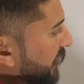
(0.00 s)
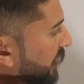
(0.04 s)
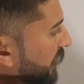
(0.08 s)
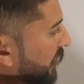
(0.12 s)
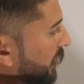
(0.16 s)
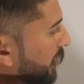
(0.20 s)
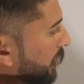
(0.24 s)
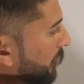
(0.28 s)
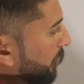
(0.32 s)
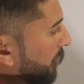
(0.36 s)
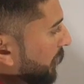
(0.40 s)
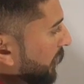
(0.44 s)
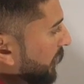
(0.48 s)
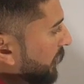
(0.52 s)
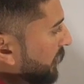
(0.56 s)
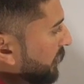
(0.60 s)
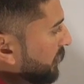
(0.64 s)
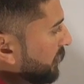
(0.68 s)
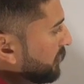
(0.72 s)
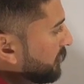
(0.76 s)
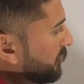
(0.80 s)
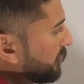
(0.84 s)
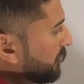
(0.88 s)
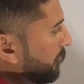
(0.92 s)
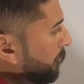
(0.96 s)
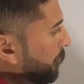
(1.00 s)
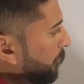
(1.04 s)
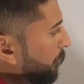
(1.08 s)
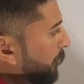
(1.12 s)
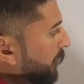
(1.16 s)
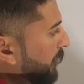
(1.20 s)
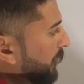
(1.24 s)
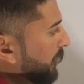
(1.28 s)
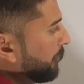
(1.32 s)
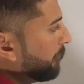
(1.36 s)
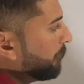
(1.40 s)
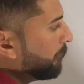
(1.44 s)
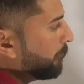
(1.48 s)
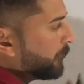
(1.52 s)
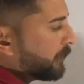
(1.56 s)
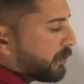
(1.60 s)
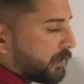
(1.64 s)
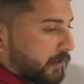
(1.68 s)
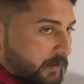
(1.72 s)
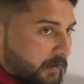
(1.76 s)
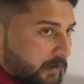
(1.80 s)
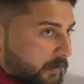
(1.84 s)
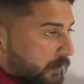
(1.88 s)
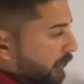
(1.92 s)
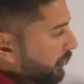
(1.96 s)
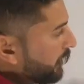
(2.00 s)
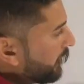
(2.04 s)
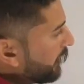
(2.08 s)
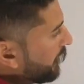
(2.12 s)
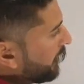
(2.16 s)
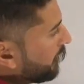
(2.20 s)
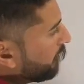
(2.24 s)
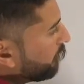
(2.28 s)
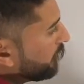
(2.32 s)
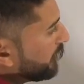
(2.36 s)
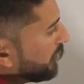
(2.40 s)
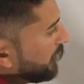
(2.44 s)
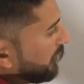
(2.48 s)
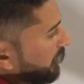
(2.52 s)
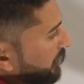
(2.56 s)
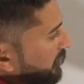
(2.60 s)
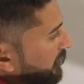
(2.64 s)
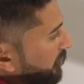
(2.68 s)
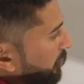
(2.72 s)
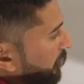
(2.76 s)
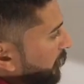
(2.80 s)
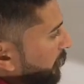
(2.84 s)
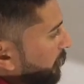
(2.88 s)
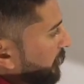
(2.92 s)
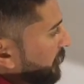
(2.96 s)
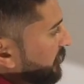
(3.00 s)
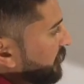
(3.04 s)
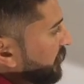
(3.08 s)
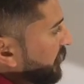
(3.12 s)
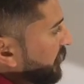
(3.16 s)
थीटा माइनस बी और यहाँ से मेरे पास